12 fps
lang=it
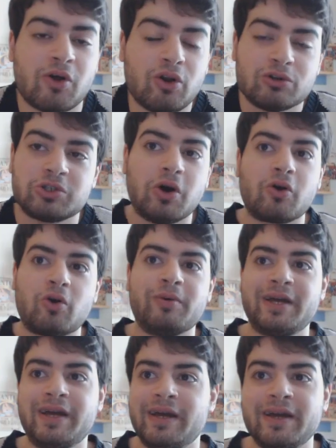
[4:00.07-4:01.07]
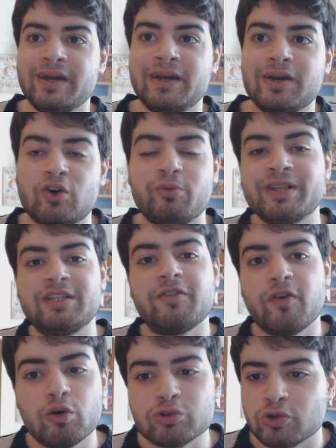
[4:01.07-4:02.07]
non lo so, come, come
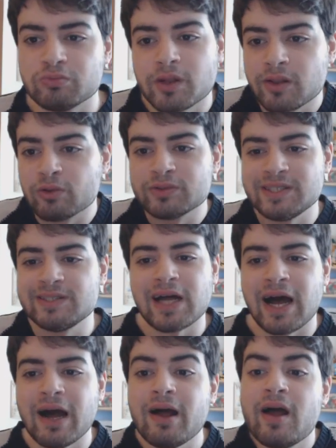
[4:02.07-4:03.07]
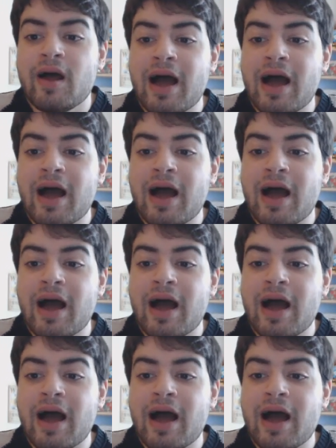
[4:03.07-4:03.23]
tifoso, non si sa.